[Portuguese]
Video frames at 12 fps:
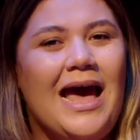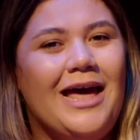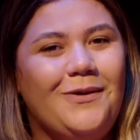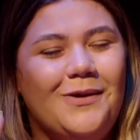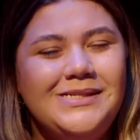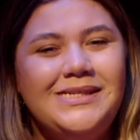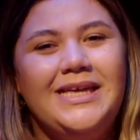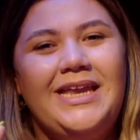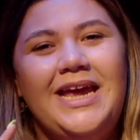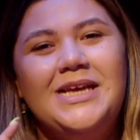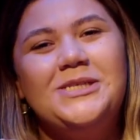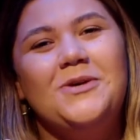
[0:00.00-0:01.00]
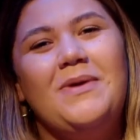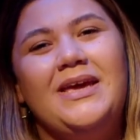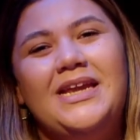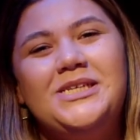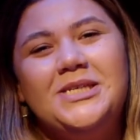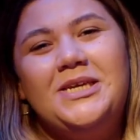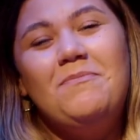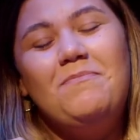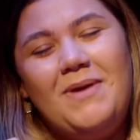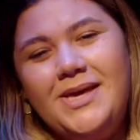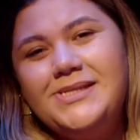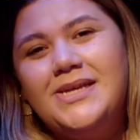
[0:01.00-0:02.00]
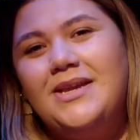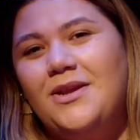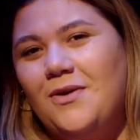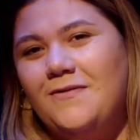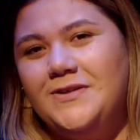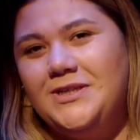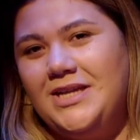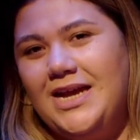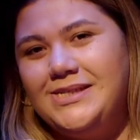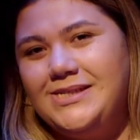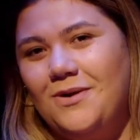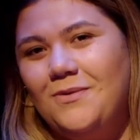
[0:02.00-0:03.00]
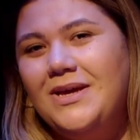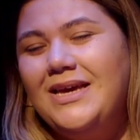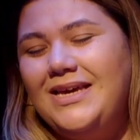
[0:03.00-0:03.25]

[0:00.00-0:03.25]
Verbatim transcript: A nossa igreja é uma igreja que pensa na nova geração.